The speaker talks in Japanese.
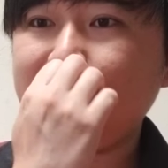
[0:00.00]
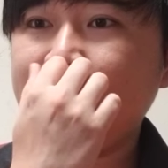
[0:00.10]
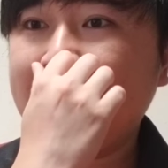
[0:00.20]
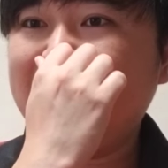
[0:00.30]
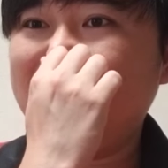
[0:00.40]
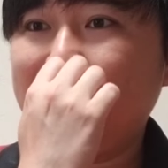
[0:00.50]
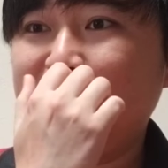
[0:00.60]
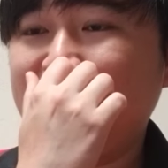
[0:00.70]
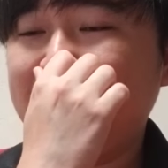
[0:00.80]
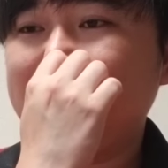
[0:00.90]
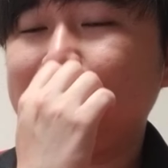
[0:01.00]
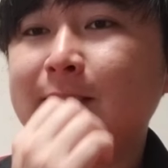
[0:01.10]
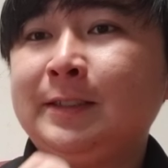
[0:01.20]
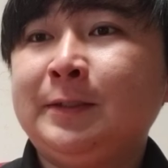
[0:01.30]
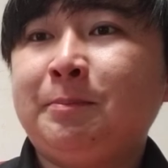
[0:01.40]

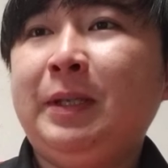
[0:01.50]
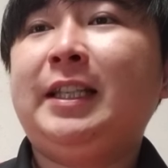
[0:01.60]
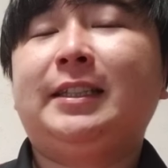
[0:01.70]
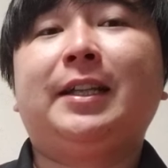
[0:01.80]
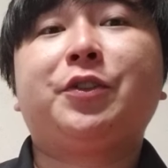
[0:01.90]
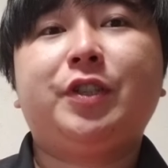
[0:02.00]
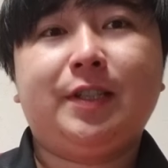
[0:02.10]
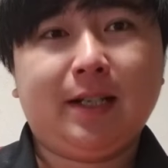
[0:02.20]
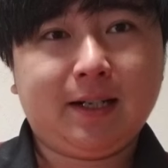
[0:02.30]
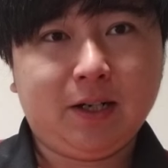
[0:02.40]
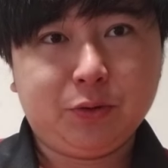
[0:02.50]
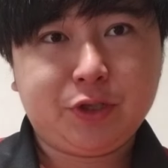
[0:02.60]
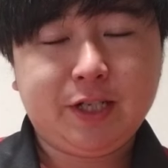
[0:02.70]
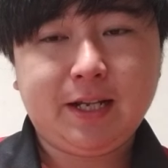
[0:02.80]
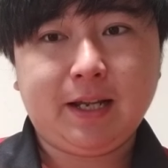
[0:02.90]
えー、見てて楽しいサッカーを
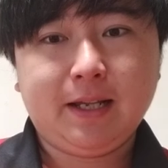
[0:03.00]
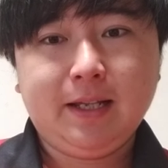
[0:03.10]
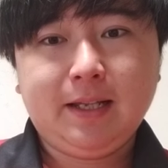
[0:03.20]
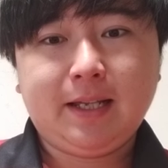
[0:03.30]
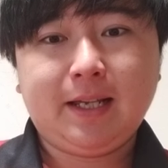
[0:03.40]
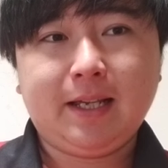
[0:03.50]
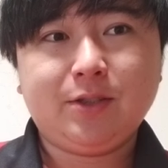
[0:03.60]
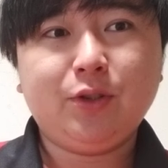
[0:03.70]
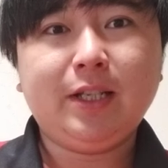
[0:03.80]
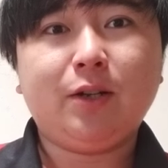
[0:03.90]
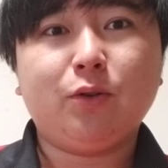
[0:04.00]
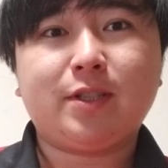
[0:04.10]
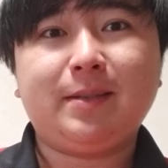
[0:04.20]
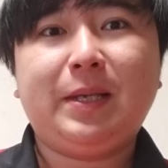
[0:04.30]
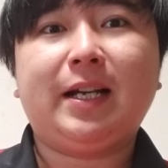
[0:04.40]
して、えー、それでこう
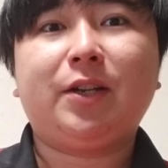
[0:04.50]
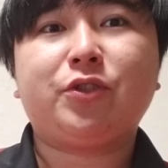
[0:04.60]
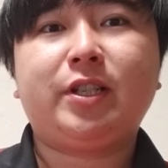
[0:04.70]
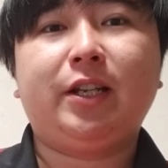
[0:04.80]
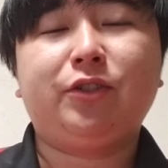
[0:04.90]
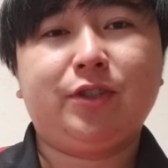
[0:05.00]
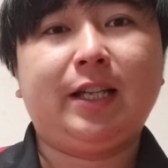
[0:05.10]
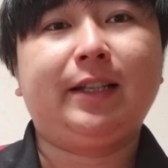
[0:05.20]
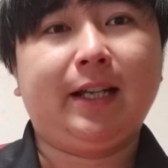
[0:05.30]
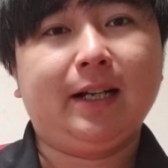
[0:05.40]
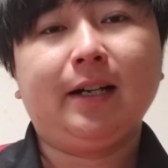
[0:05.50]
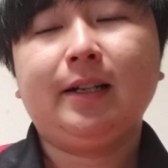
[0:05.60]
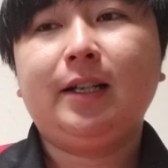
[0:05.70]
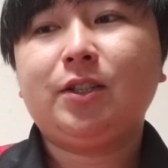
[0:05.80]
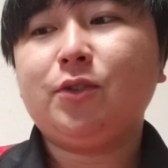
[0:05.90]
積み上げをしていく3年間。
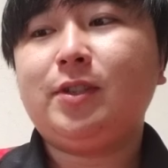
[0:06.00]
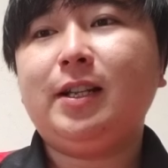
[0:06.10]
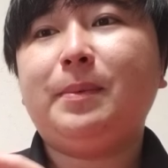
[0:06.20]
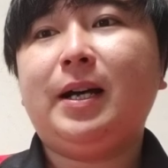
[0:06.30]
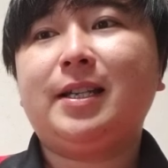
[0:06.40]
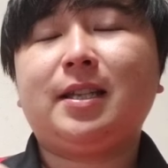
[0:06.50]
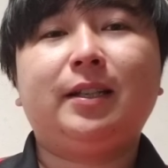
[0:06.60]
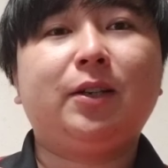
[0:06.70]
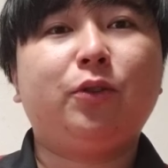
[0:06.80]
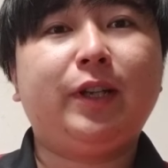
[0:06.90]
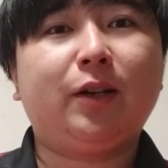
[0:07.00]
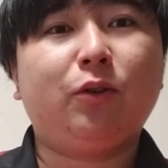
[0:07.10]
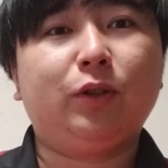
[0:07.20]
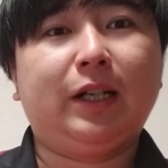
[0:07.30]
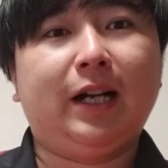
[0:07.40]
そうすれば、3年後には
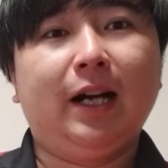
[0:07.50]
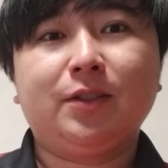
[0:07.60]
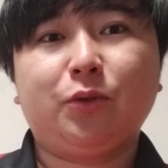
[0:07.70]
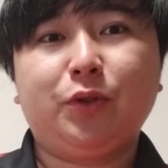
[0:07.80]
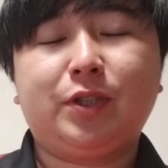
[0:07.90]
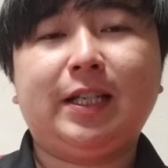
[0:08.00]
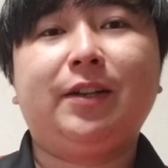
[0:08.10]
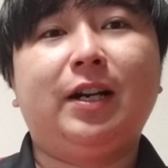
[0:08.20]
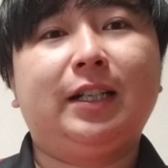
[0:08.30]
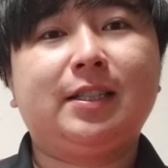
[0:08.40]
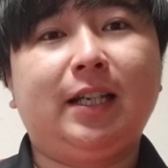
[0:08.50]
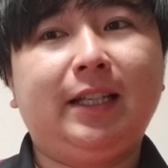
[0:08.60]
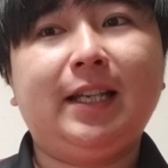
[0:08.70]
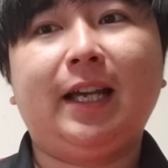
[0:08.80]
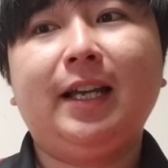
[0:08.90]
こうなんか、そういうスタイルが花咲い
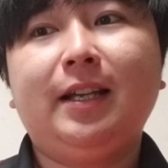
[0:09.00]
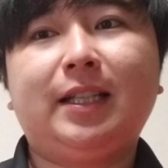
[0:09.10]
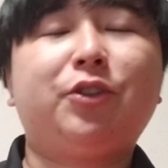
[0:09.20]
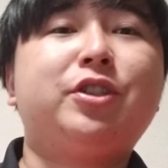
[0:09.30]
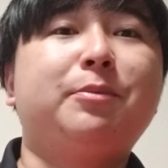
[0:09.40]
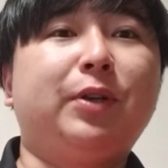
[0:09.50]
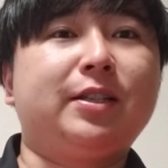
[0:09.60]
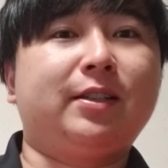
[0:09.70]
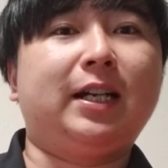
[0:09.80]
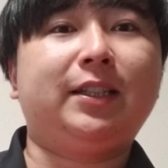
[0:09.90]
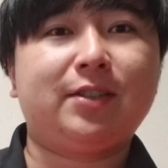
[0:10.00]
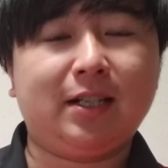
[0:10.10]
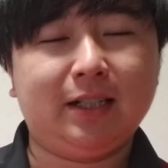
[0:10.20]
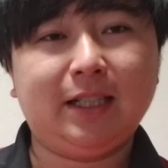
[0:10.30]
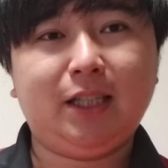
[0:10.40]
て、楽しいプラス勝てる
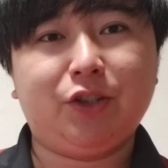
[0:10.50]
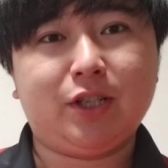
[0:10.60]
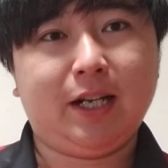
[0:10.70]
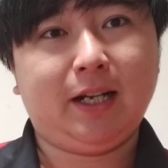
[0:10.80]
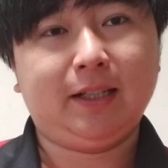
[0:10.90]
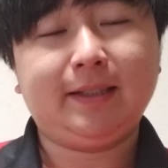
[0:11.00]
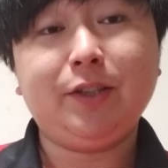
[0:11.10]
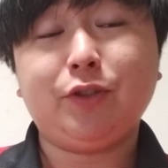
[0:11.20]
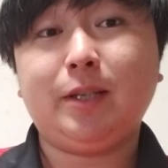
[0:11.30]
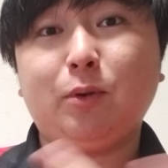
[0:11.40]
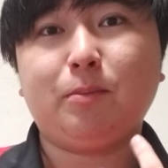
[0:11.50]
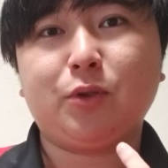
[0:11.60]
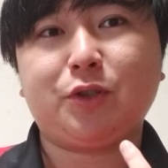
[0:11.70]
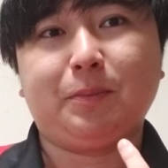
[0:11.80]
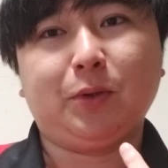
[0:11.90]
サッカーになってるんじゃないかっていう希望もも
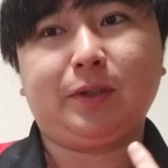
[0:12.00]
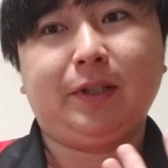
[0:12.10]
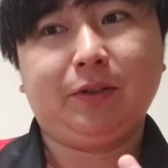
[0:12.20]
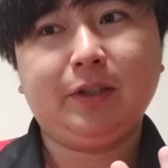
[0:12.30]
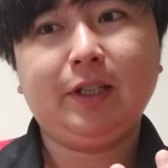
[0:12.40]
ちろん持ってる